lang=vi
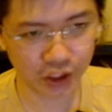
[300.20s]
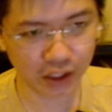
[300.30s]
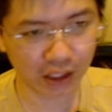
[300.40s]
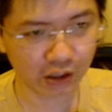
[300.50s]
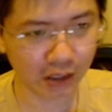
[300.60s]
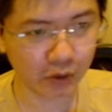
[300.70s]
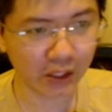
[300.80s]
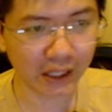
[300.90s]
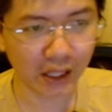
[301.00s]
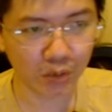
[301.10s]
chưa chắc đã
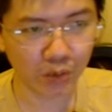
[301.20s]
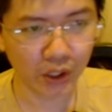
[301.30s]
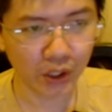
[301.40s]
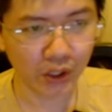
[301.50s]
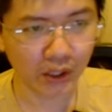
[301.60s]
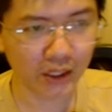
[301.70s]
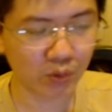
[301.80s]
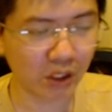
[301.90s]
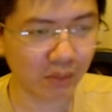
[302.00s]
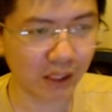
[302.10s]
break thành công
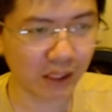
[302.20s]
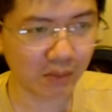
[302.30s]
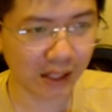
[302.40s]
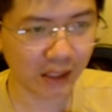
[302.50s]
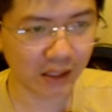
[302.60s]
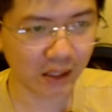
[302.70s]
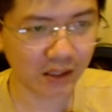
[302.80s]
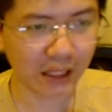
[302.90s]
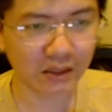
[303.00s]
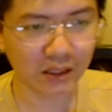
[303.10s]
trong trường hợp đấy thì bạn nên
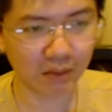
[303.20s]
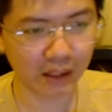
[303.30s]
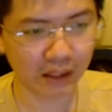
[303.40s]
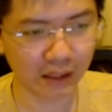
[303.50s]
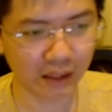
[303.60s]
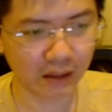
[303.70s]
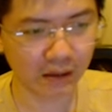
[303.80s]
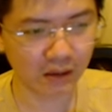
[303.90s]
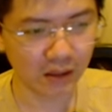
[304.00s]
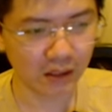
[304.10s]
cân nhắc xem là
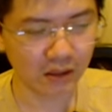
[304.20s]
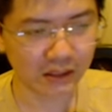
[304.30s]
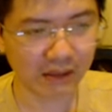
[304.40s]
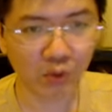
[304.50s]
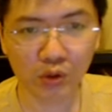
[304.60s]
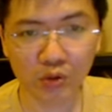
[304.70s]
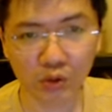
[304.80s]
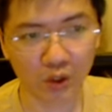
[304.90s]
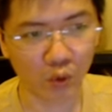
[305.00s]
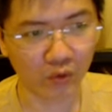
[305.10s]
cái giá vốn
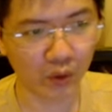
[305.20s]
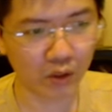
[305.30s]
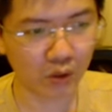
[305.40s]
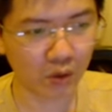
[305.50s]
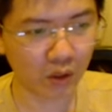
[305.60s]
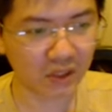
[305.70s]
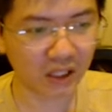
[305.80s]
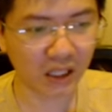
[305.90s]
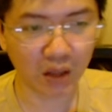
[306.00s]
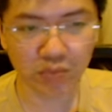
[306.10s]
của cái cổ phiếu này nó có hấp
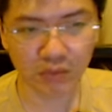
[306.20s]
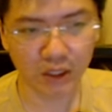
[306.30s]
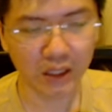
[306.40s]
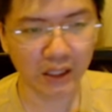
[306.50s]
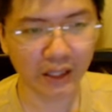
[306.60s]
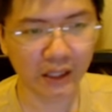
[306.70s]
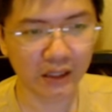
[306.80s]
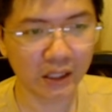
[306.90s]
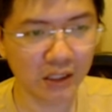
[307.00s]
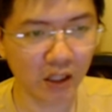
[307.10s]
dẫn hay không
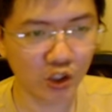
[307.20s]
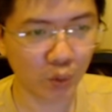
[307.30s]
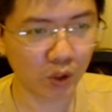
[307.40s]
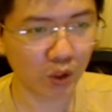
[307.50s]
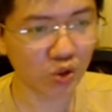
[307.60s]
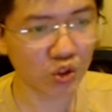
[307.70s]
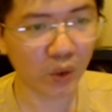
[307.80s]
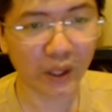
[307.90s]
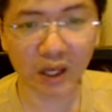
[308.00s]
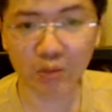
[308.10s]
cái thị trường chung nó có rủi
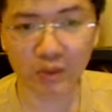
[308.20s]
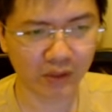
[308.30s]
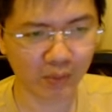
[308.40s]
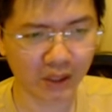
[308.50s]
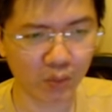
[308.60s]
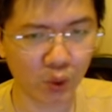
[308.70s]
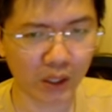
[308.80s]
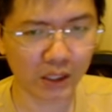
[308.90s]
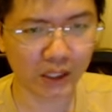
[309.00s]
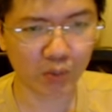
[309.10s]
ro hay không và bạn nên mua
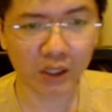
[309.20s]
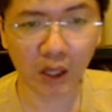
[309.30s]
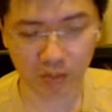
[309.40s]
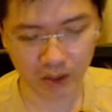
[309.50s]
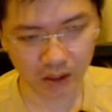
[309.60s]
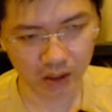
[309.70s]
các tỷ trọng thích hợp